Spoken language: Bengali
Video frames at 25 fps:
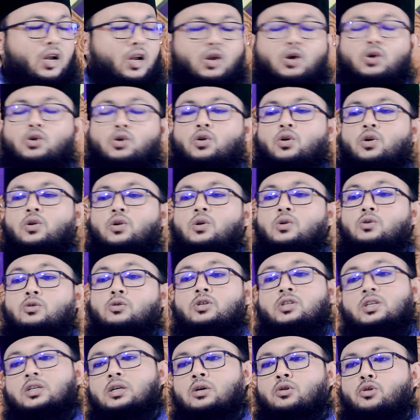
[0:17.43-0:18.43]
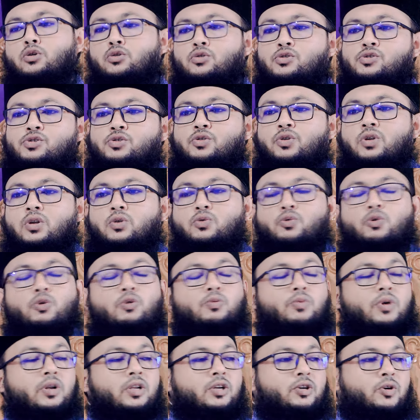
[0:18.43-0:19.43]
লক্ষ লক্ষ টাকা খরচ করে
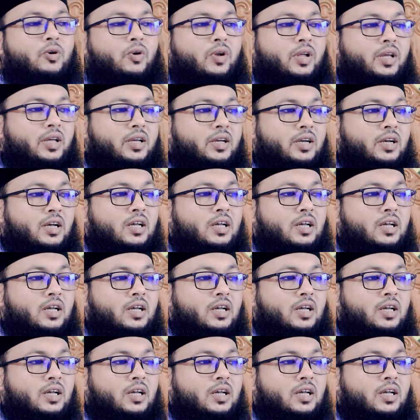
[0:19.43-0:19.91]
কুরবানি করে